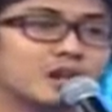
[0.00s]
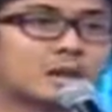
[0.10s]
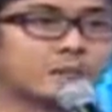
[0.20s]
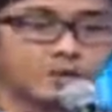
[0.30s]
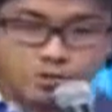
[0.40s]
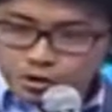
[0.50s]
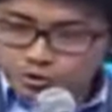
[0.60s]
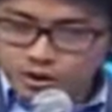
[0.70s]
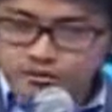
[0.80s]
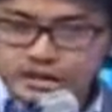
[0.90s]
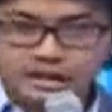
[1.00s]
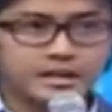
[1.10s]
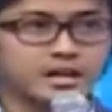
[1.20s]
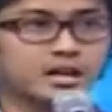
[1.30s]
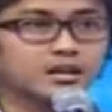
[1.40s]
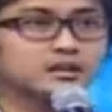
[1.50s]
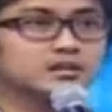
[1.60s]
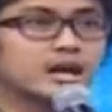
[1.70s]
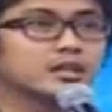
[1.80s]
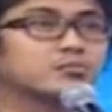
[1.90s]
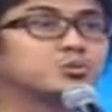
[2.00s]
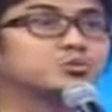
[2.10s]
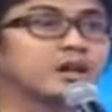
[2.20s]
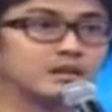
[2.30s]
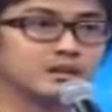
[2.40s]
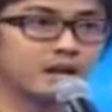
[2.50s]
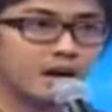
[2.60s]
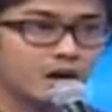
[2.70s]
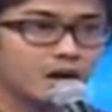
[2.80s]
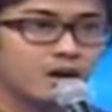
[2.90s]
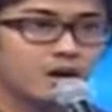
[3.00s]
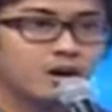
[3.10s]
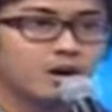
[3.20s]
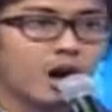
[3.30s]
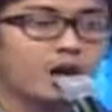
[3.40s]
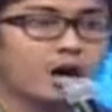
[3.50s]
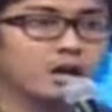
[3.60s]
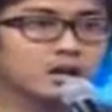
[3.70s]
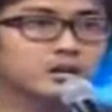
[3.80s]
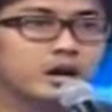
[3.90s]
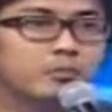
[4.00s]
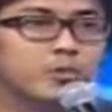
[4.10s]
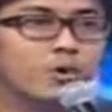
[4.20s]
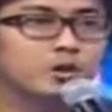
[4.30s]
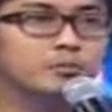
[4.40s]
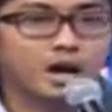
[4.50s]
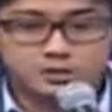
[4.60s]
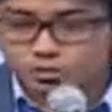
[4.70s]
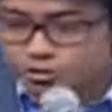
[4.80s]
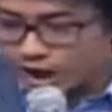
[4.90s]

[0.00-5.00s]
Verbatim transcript: Tapi kan museum tuh kan banyaknya di daerah Jakarta Pusat, ya nggak? Anak-anak yang di Depok, di Bekasi itu